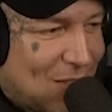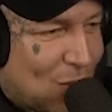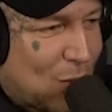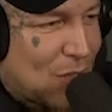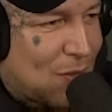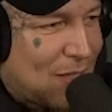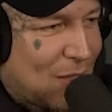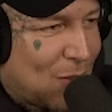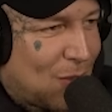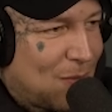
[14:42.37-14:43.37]
Gutes
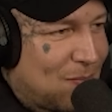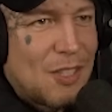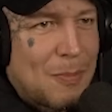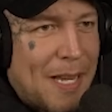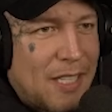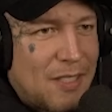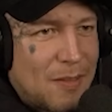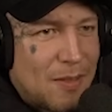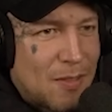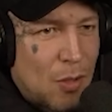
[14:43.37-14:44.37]
Video. Schmeckt.
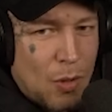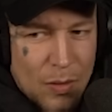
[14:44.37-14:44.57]
So,